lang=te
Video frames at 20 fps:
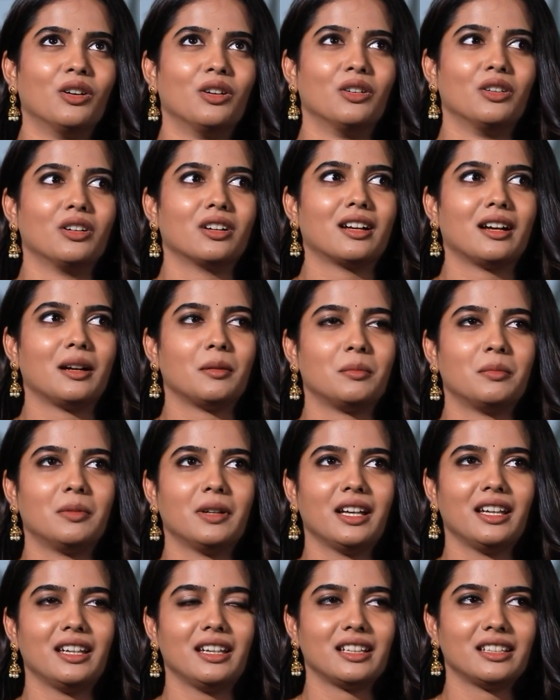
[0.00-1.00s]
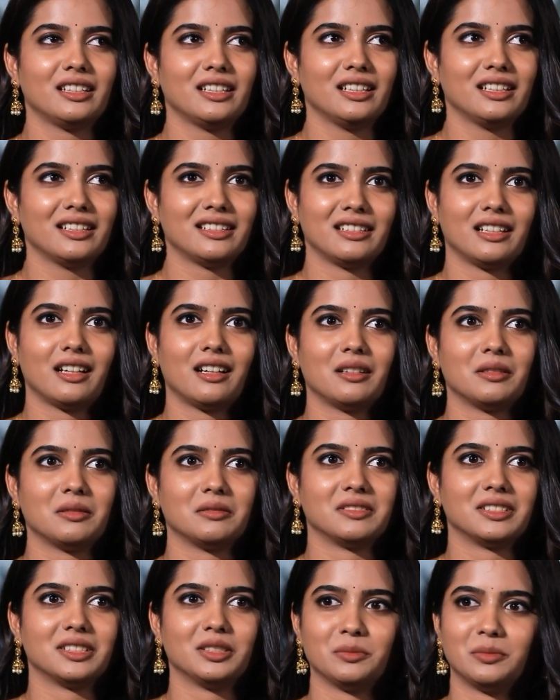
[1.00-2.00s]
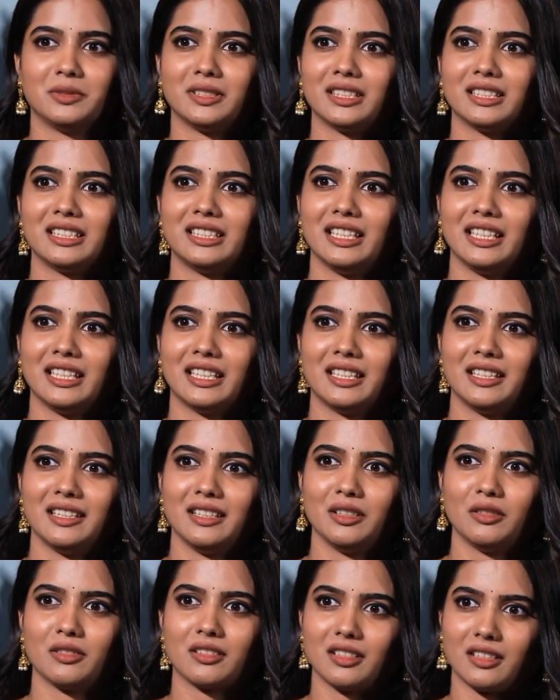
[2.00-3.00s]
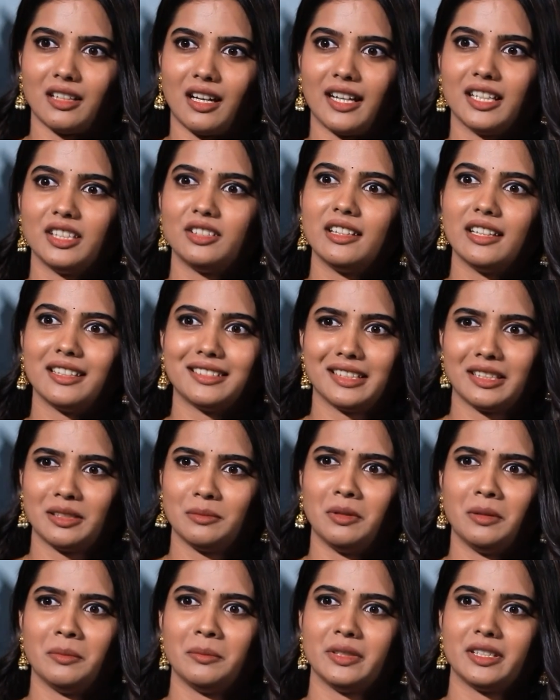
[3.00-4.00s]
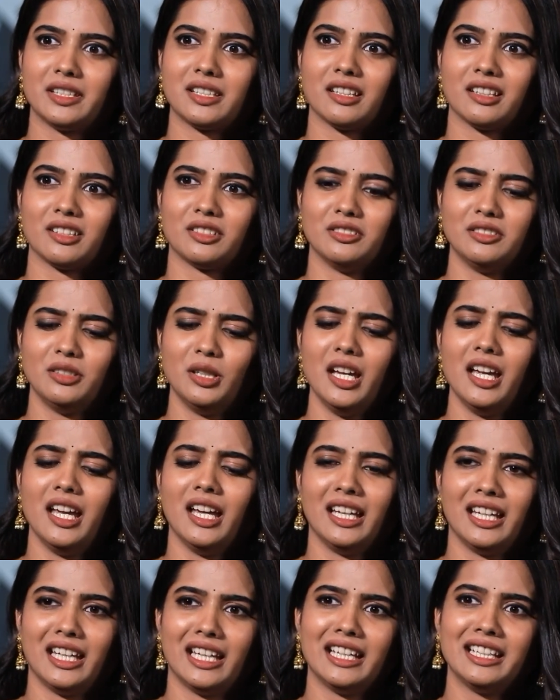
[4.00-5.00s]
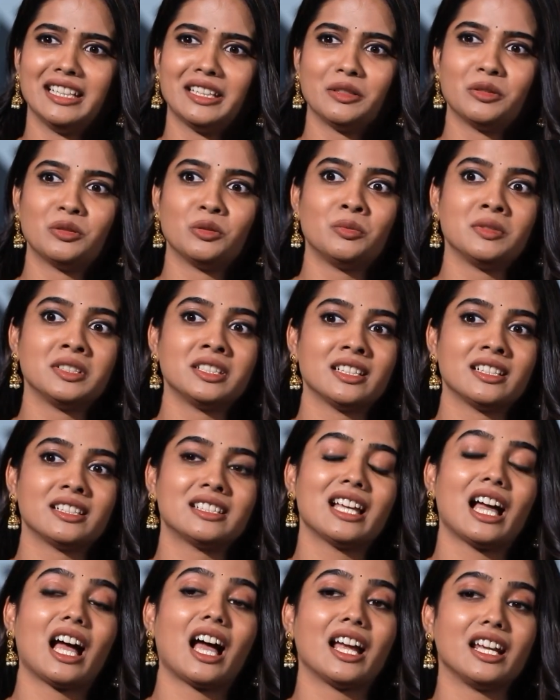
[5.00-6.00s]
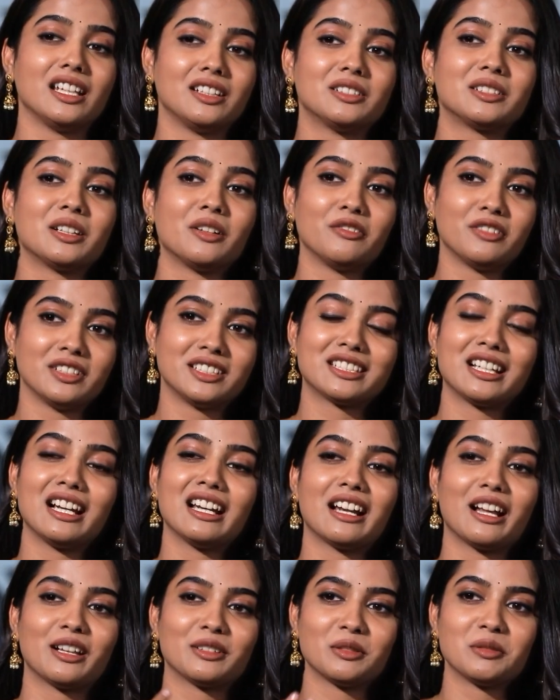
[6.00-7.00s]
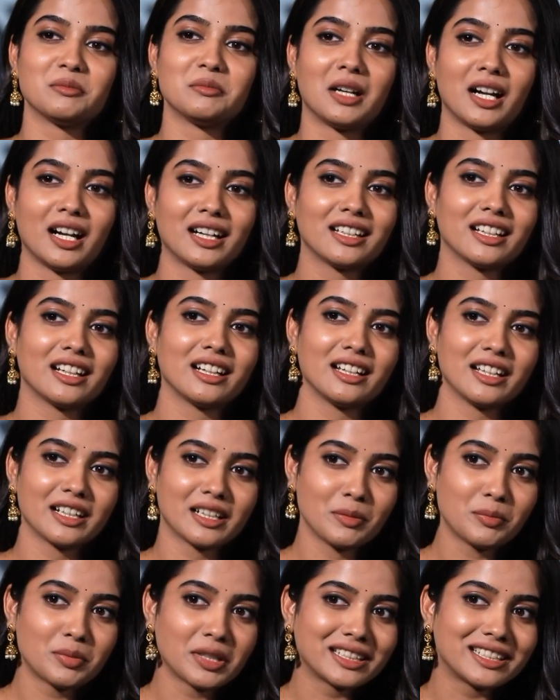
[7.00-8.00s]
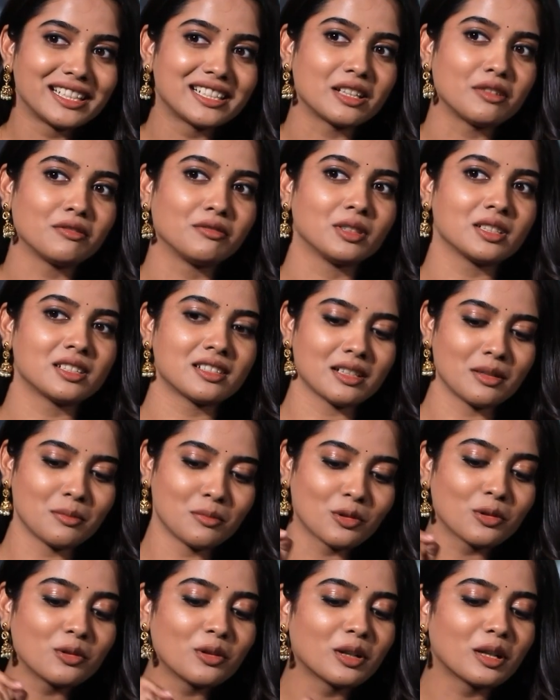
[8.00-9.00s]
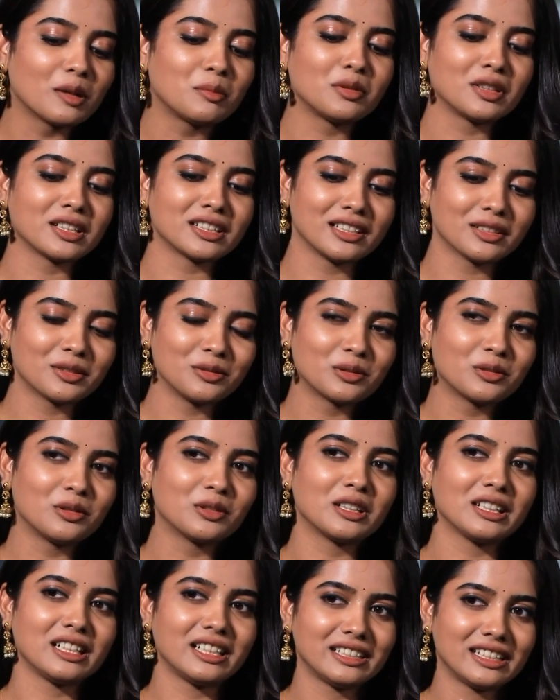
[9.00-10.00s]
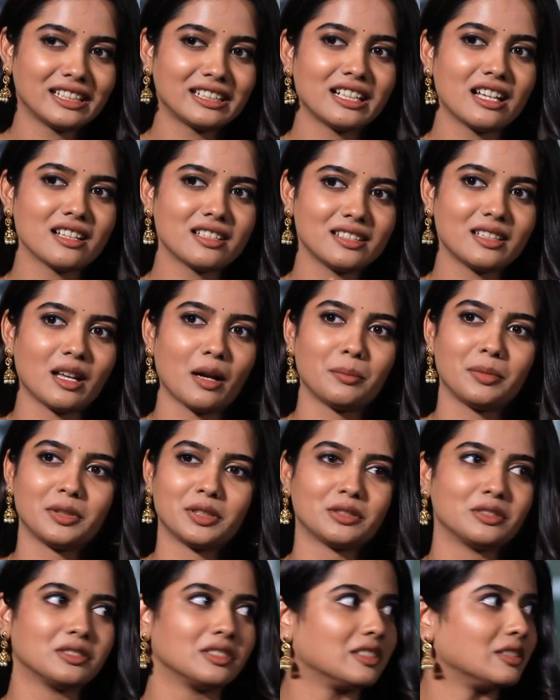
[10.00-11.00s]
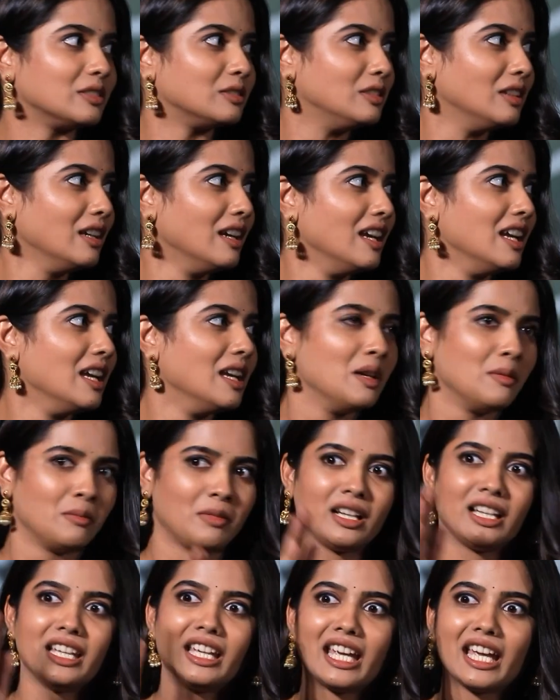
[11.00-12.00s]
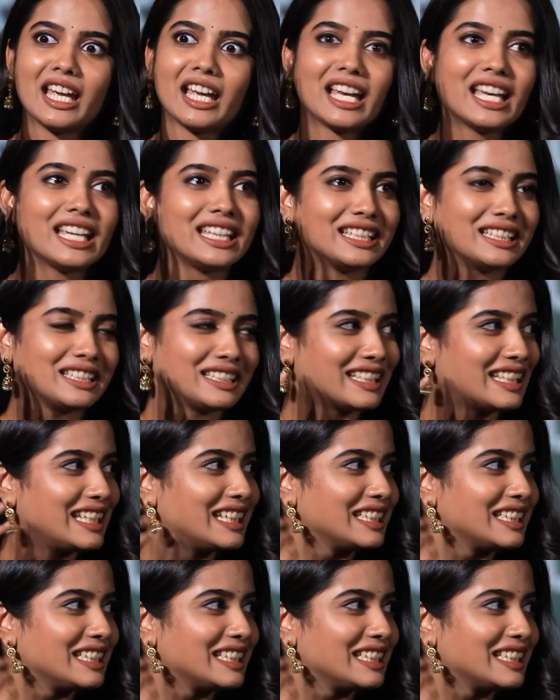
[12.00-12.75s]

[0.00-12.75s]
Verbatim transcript: ఒక అబ్బాయి అదే నా ఏదో బర్త్డేకి ఒక ఐదు లెటర్లు పంపించారు ఏంటని ఓపెన్ చేస్తే ఐదు సంవత్సరాలు నాతో మాట్లాడలేక ప్రతి సంవత్సరం ఒక్కొక్క బర్త్డేకి ఒక్కొక్క లెటర్ రాసి దాపెట్టుకున్నాడు మళ్ళీ ఏ ఇయర్కి